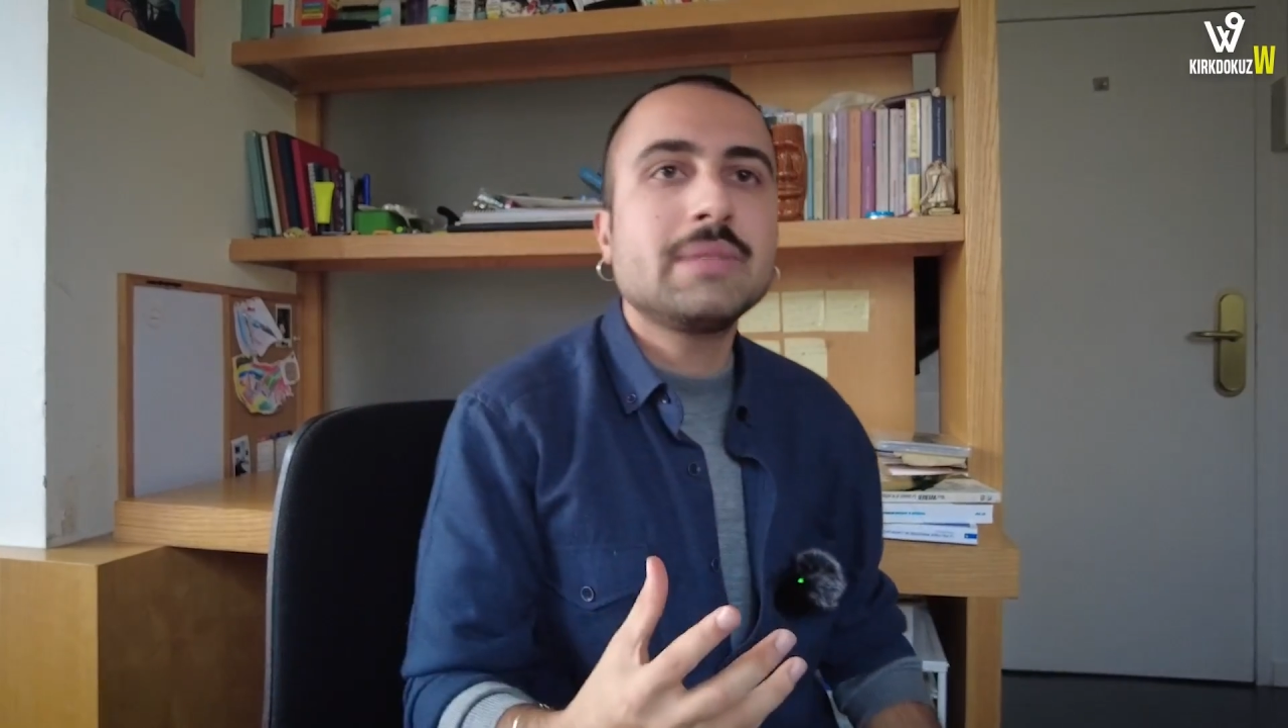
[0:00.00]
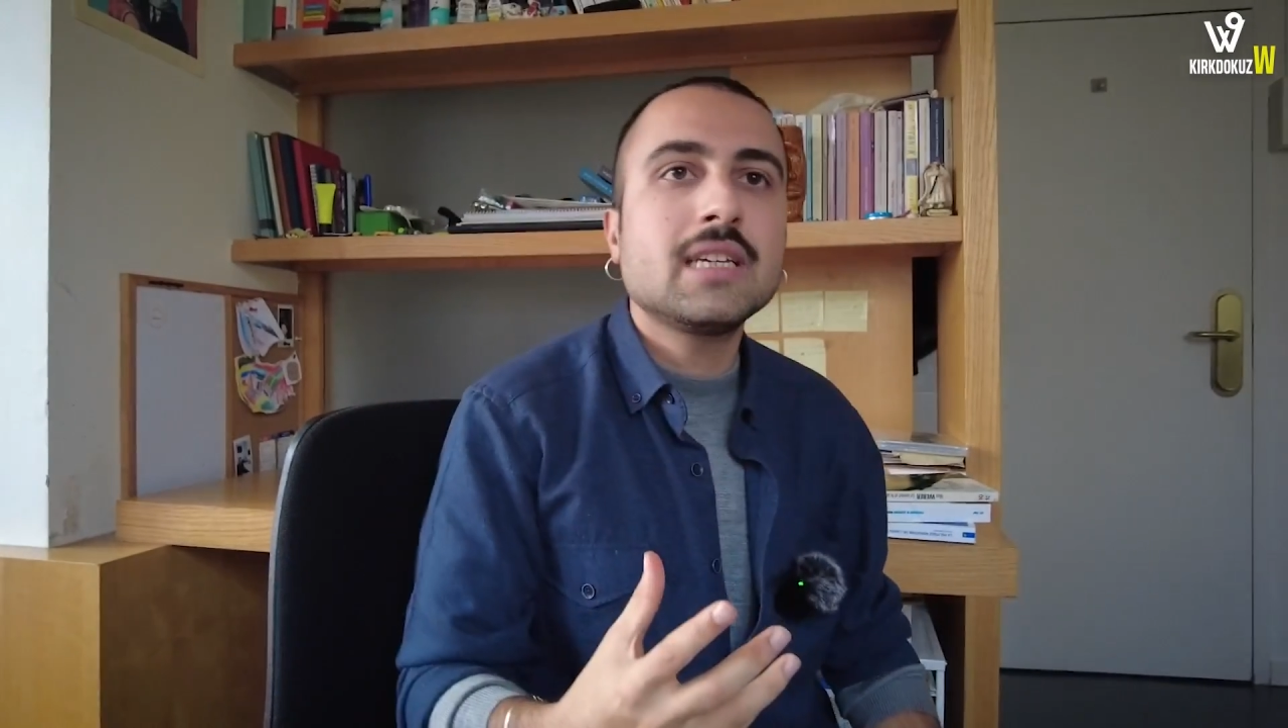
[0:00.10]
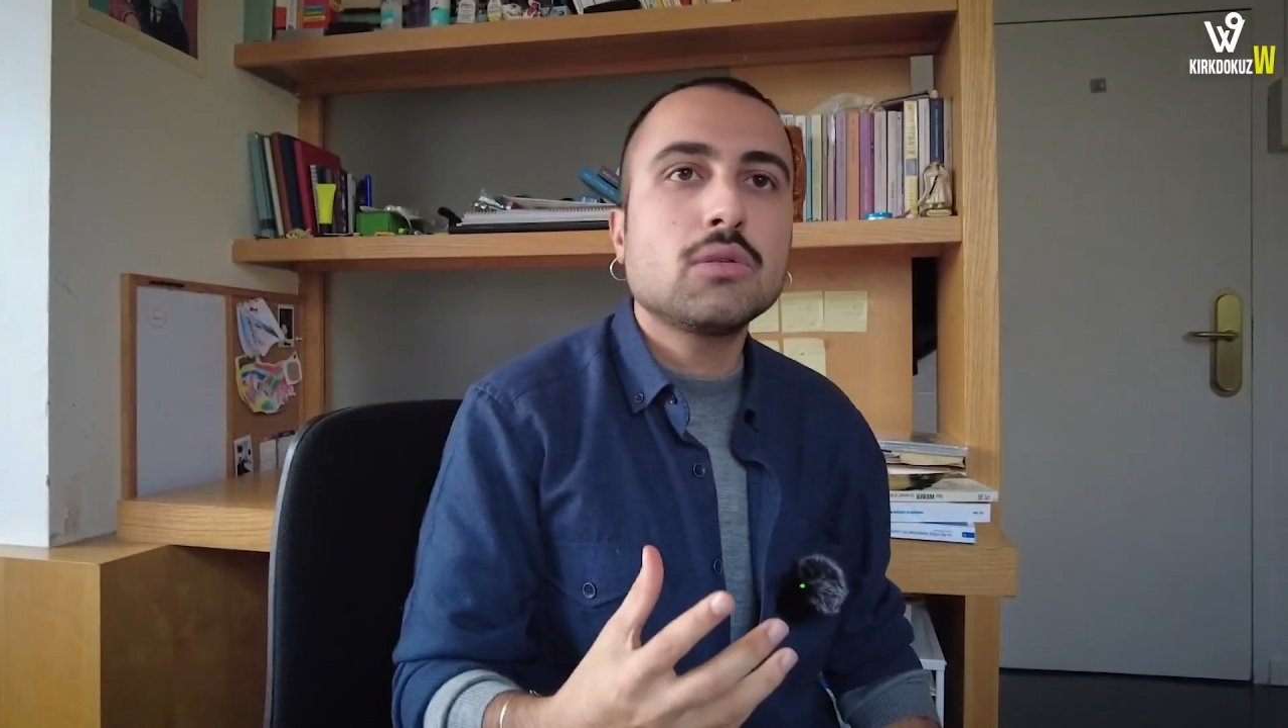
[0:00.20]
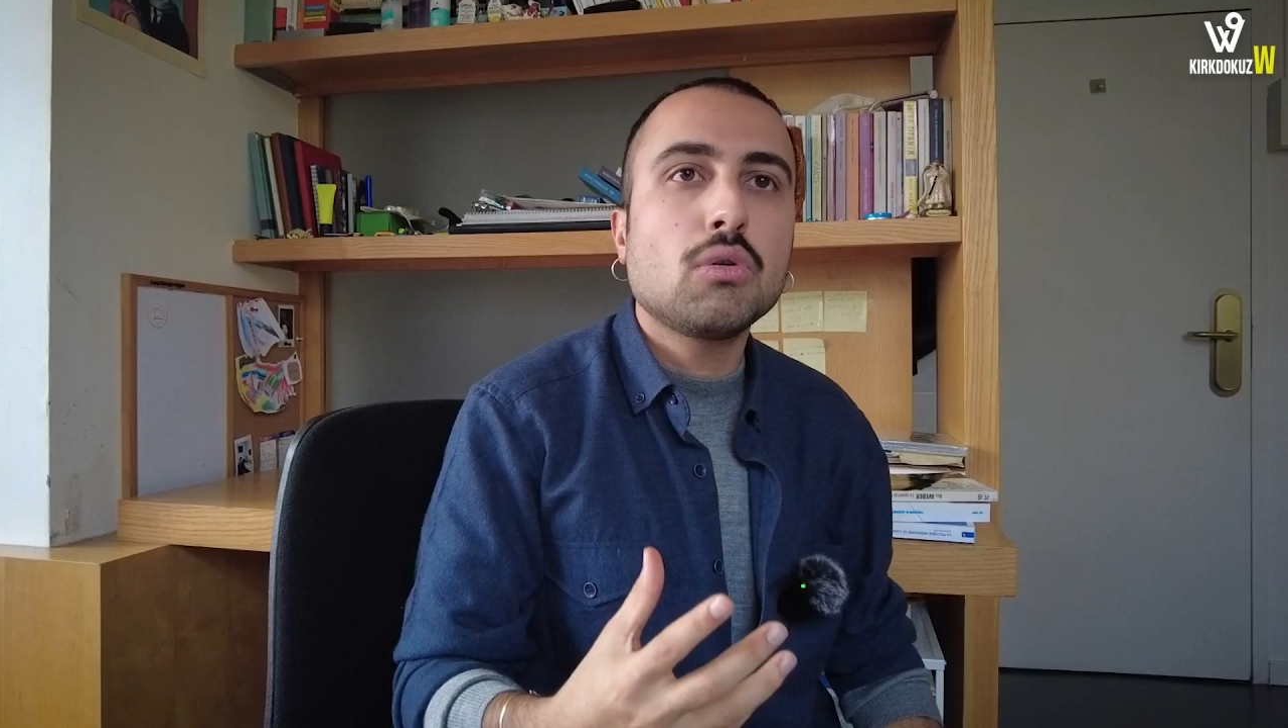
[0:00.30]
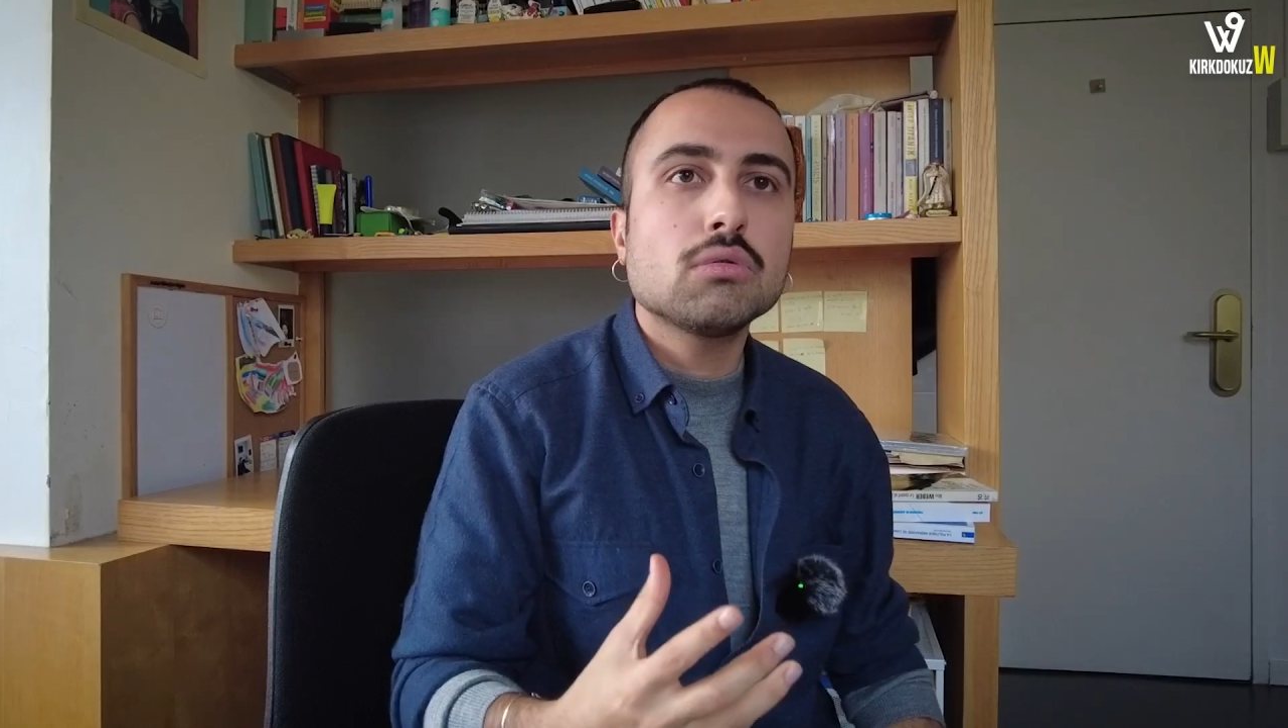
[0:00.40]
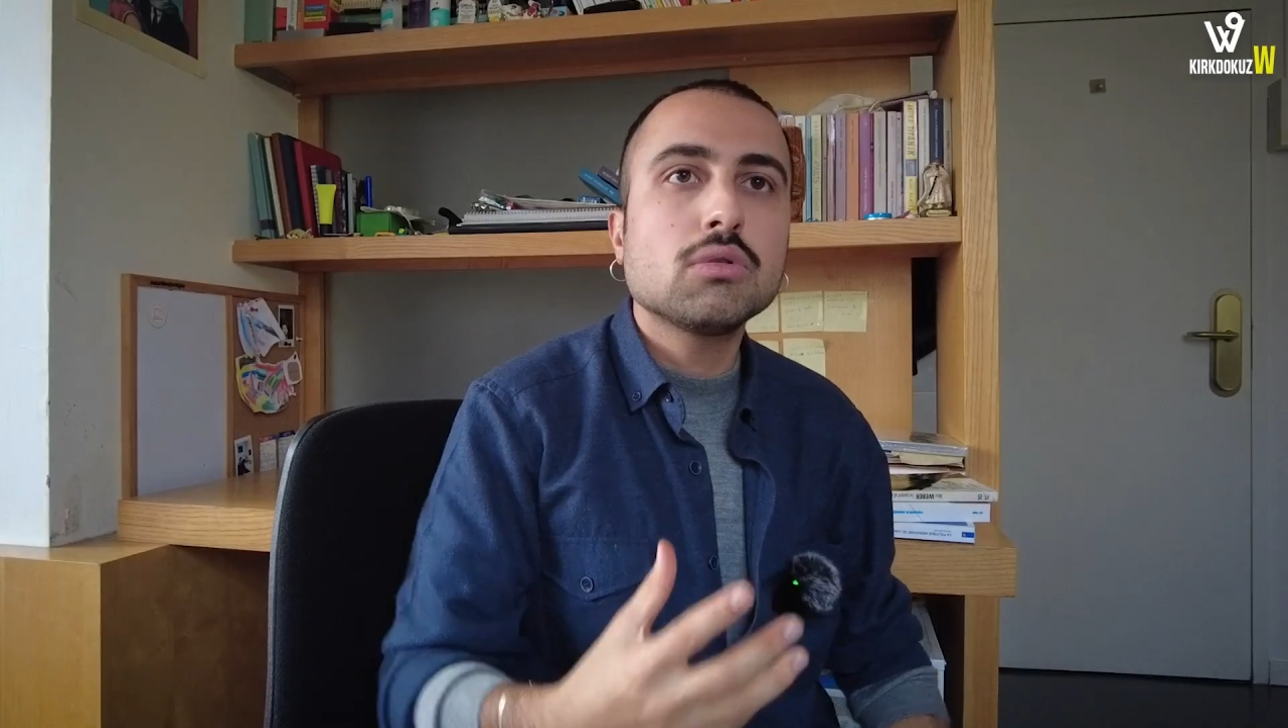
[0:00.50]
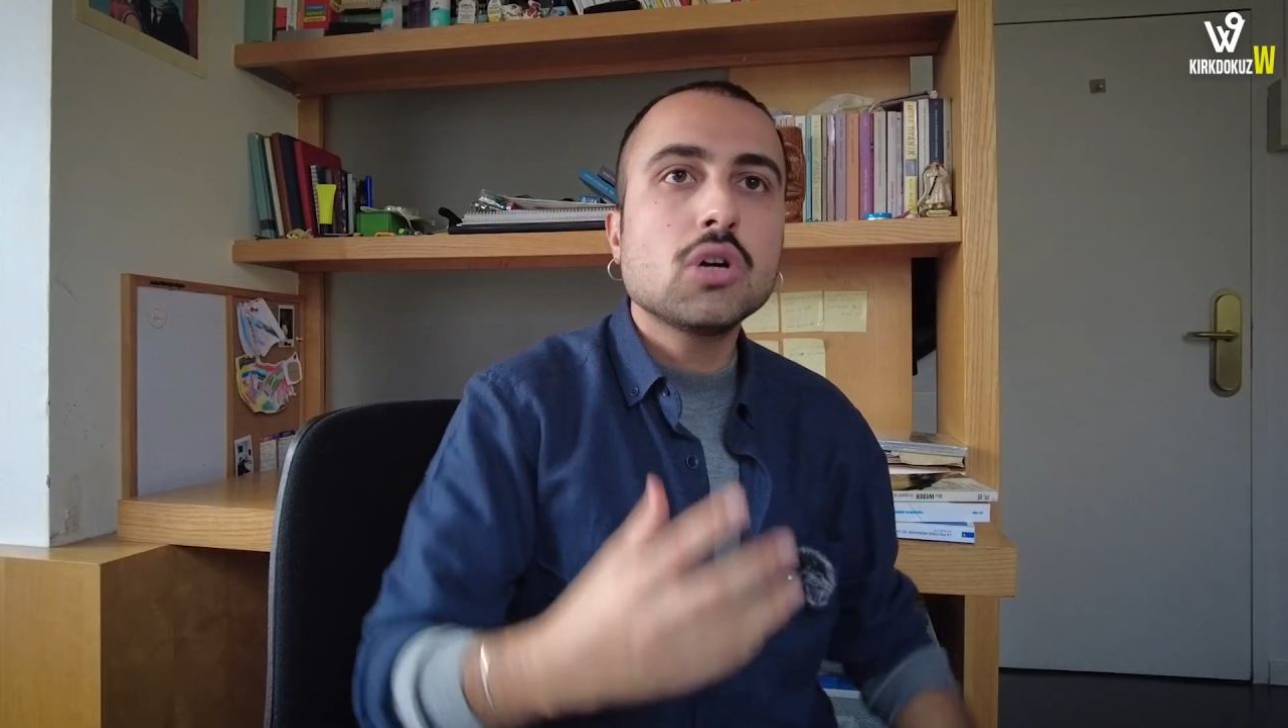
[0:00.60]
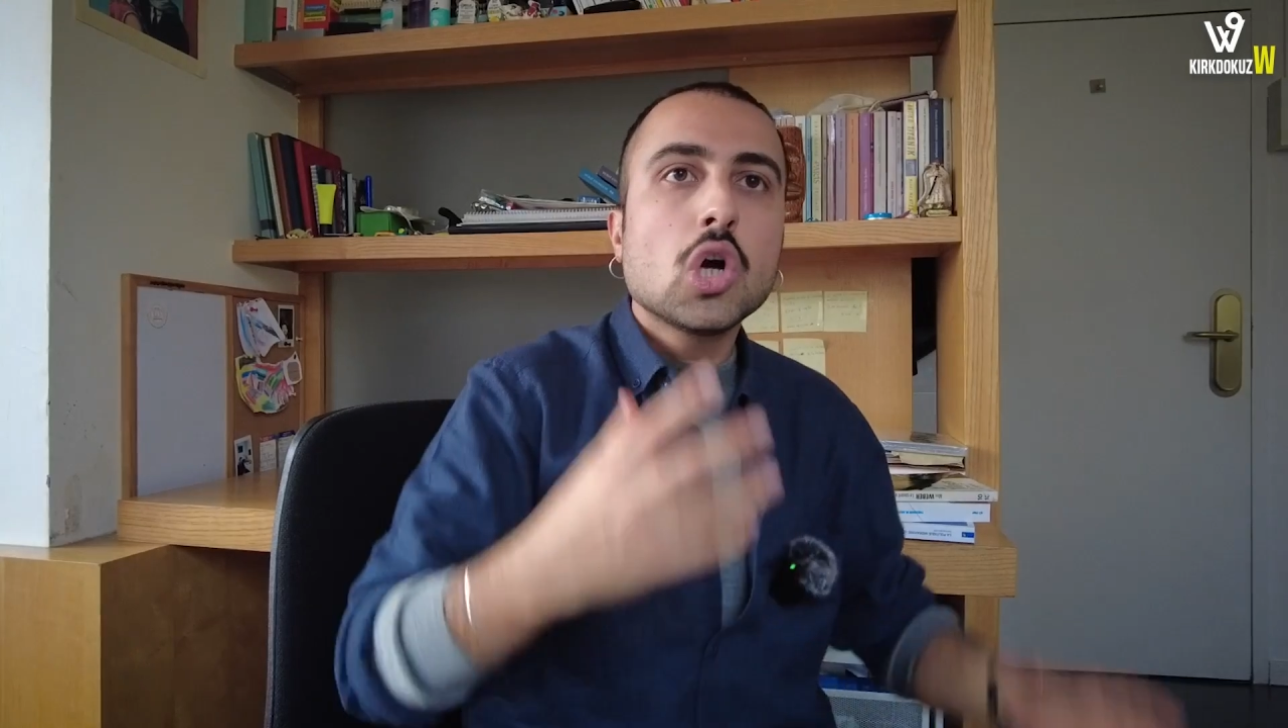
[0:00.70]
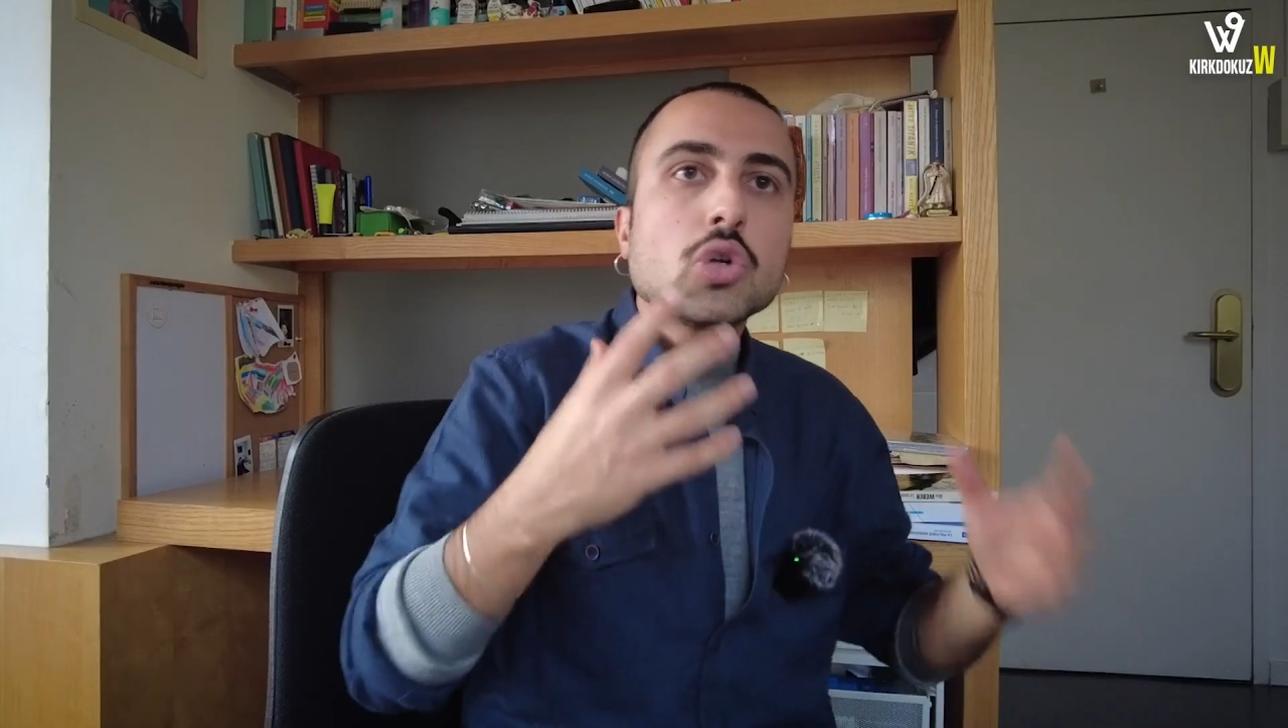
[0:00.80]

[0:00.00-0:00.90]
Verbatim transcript: bir yeri oldu.